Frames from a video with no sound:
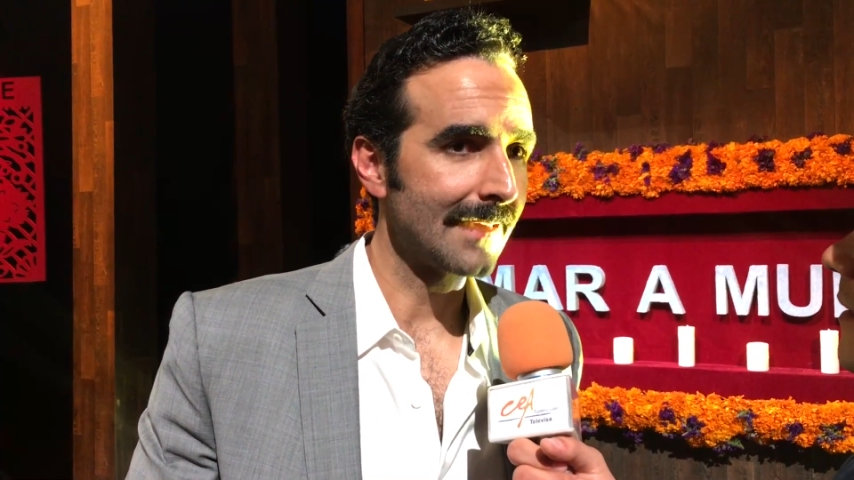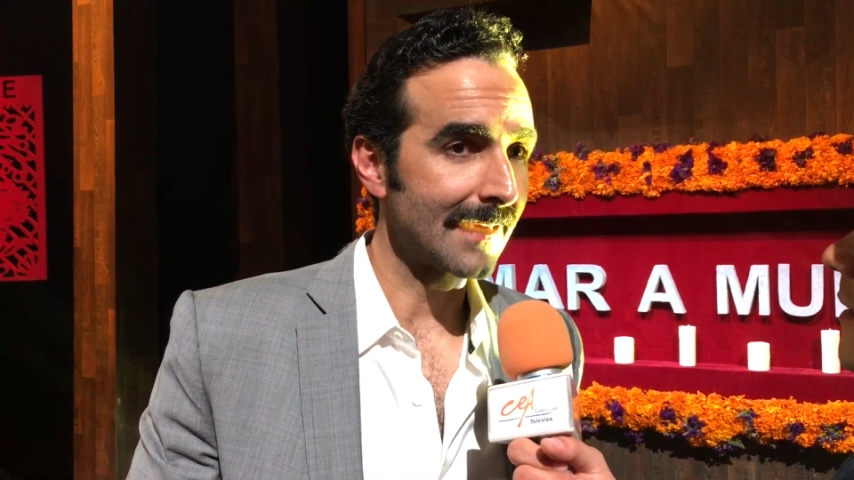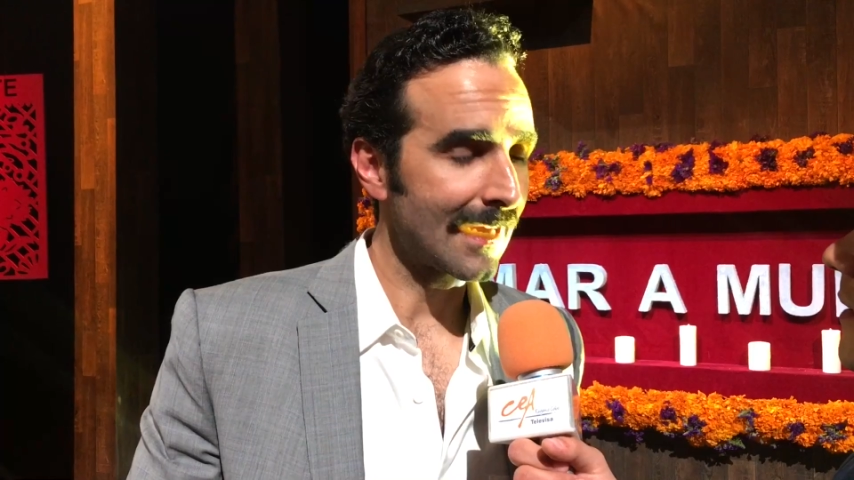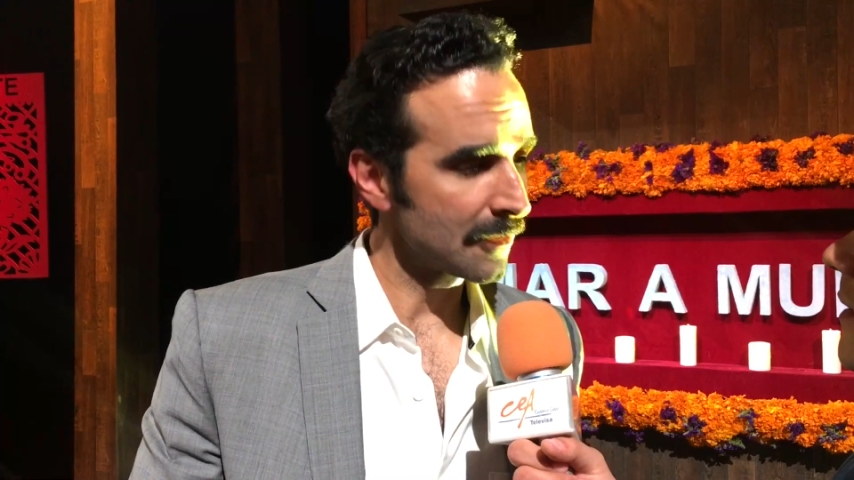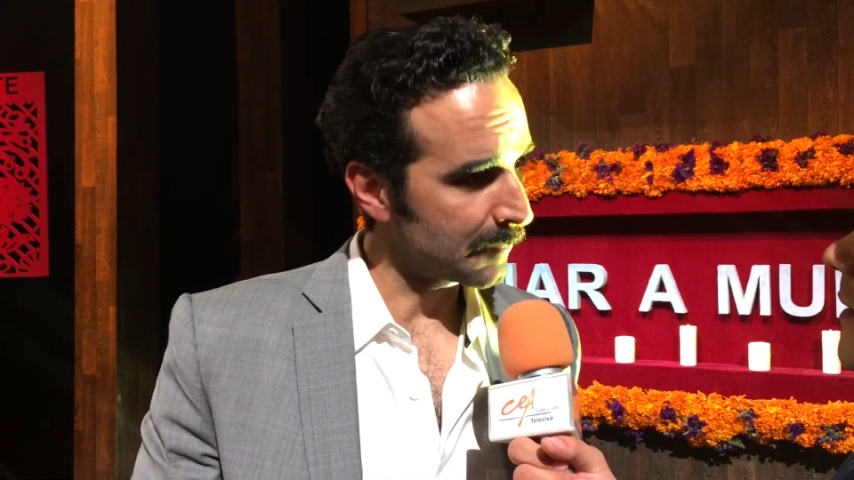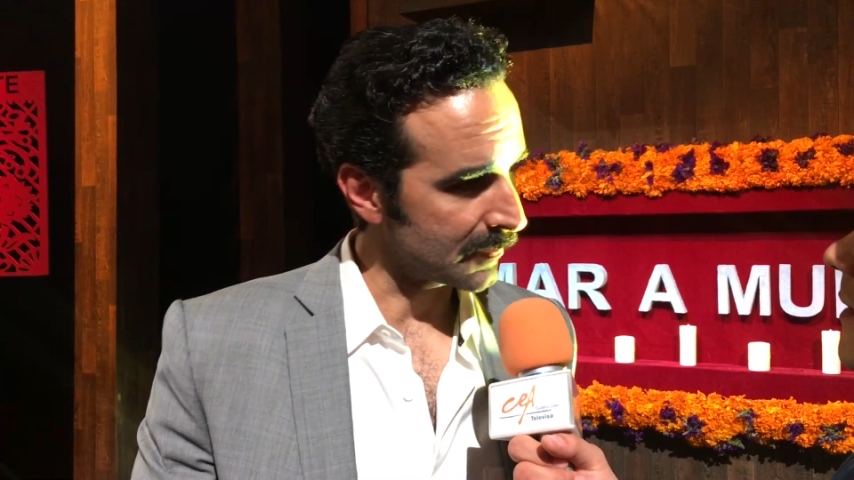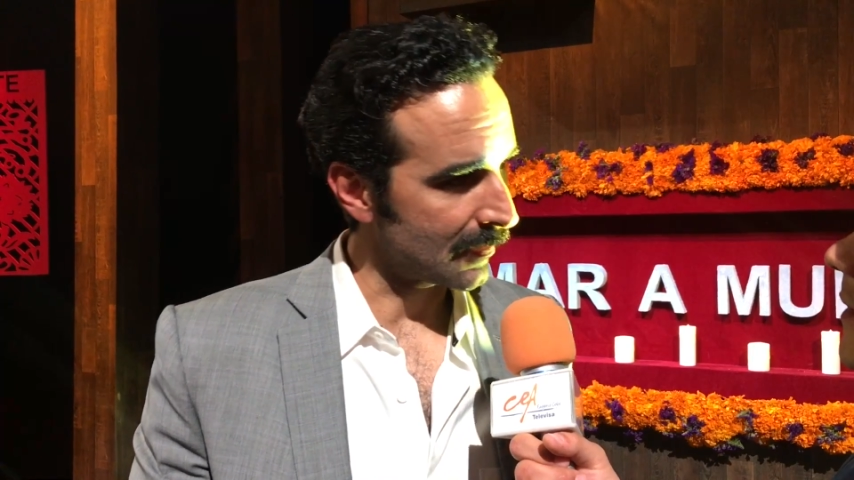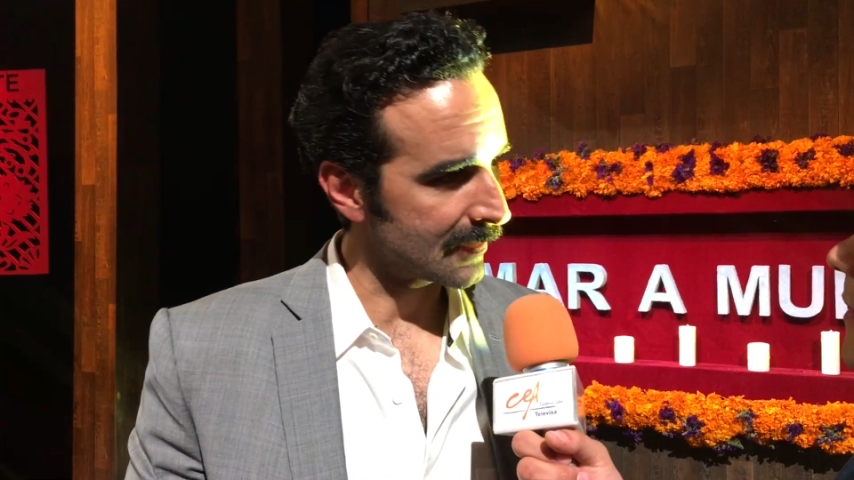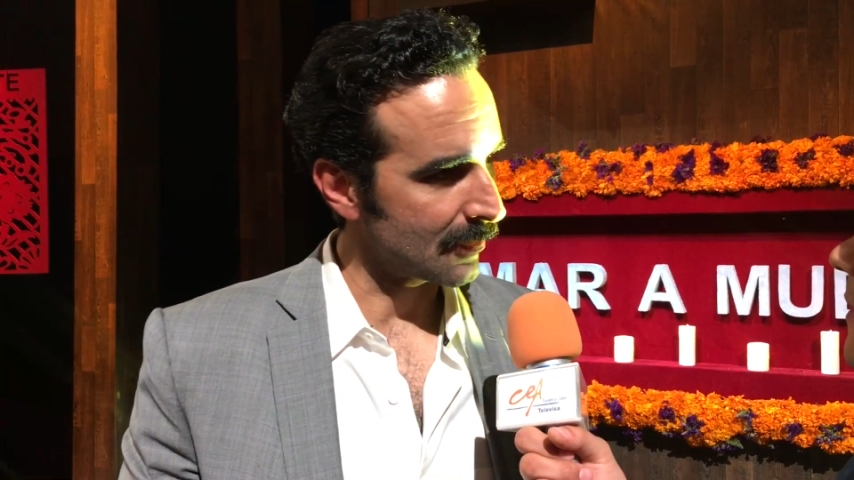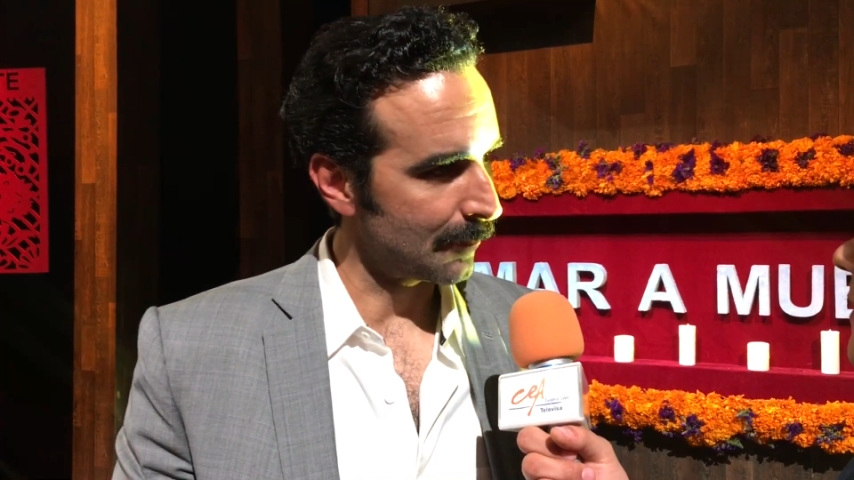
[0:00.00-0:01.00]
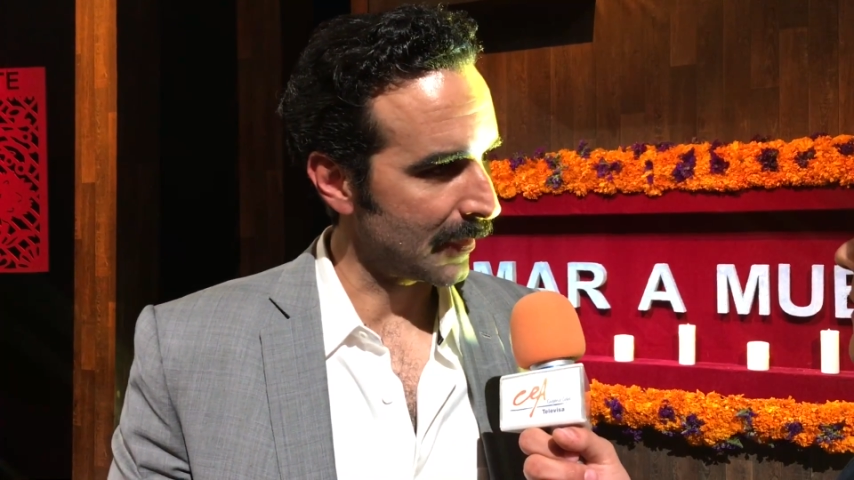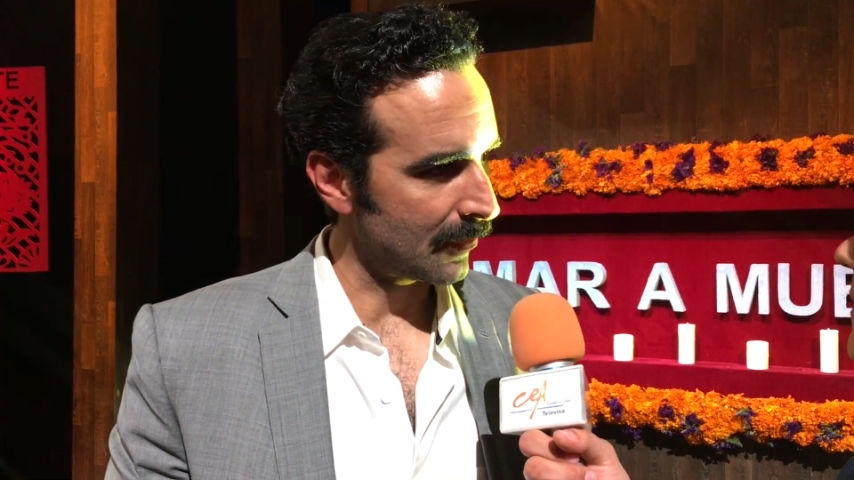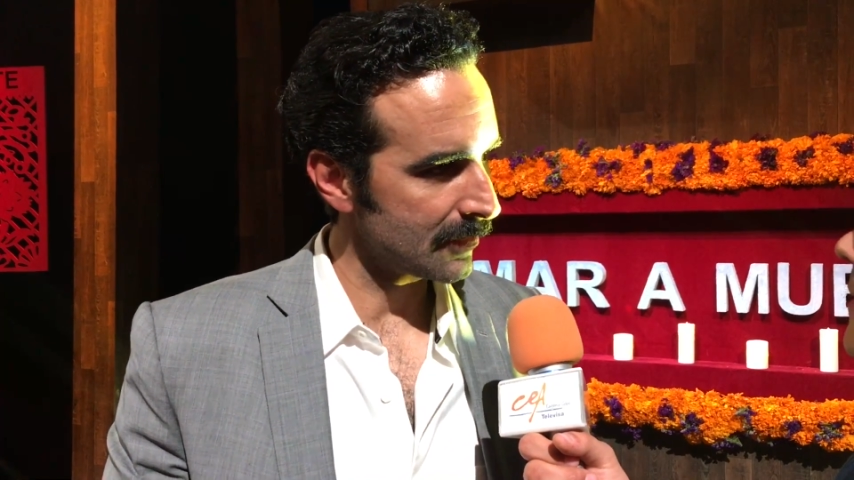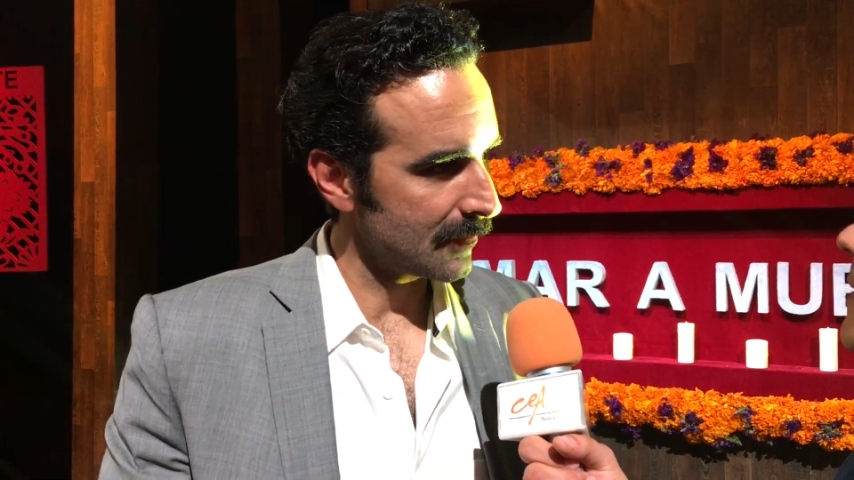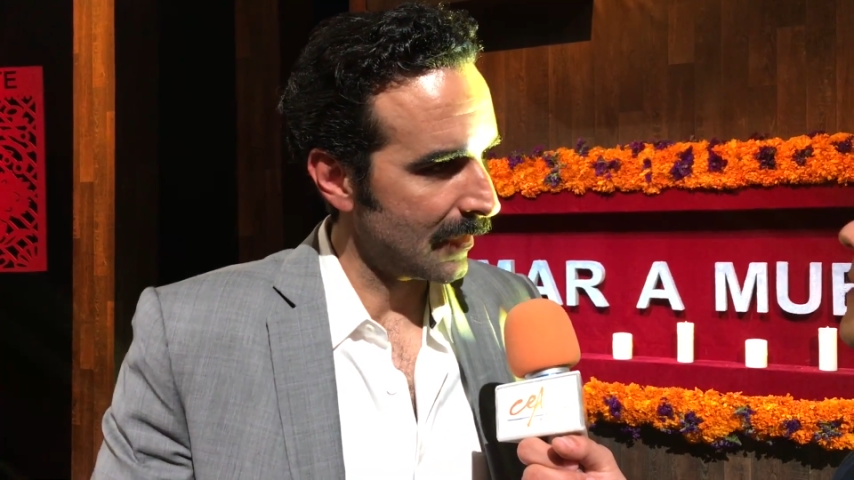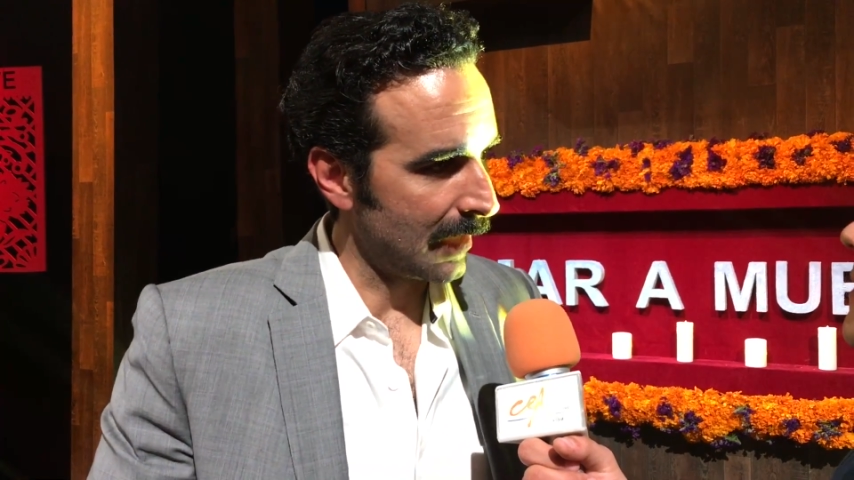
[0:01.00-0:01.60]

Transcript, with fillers: atacar los personajes complejos,